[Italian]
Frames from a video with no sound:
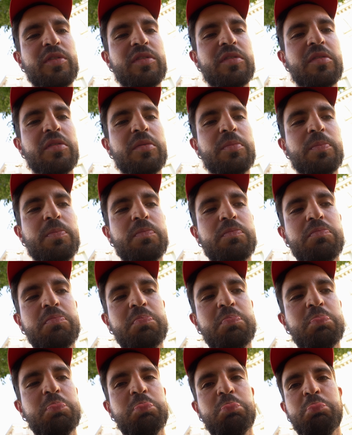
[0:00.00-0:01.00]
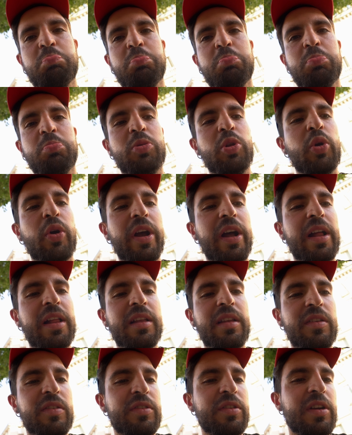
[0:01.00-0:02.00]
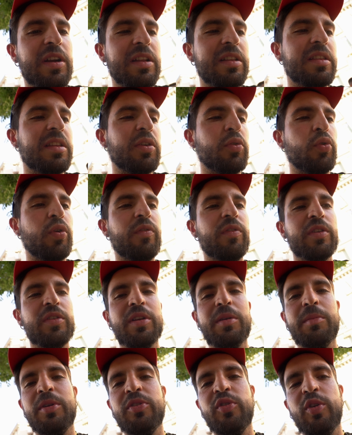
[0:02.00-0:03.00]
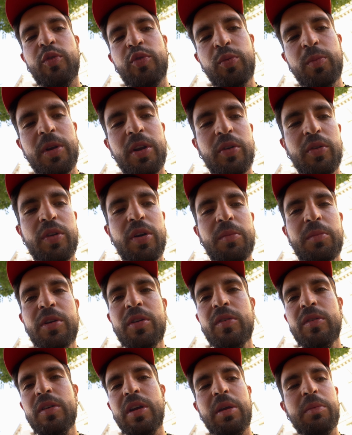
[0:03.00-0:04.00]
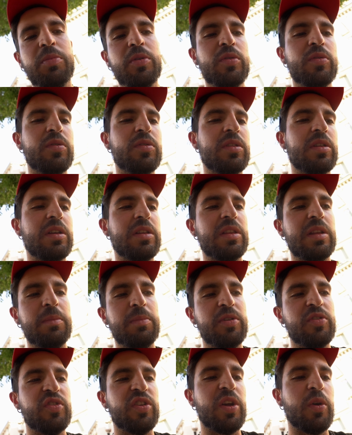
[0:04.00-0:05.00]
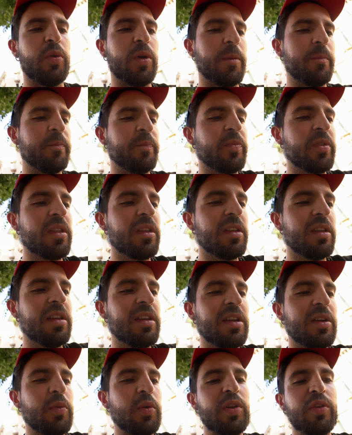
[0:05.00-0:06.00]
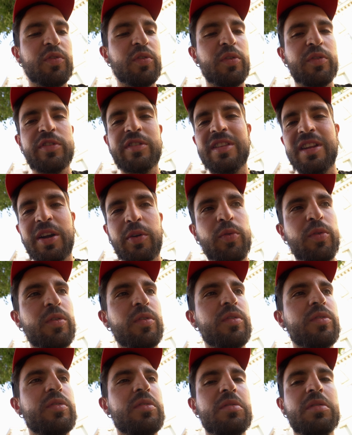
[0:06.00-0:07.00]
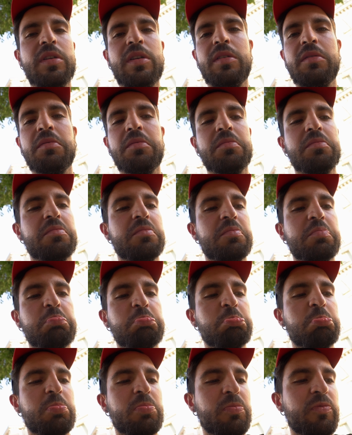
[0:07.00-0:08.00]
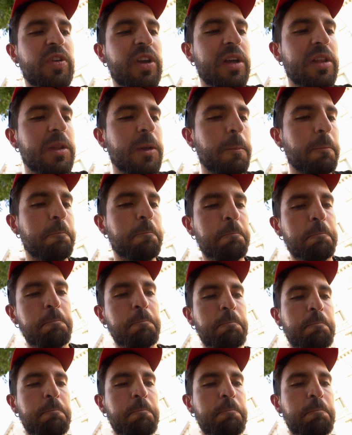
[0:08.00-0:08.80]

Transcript: questo locale, ristorante in cui fanno da mangiare super economico e i prodotti tipici di qui. Quindi sono stracurioso. Eh, figato.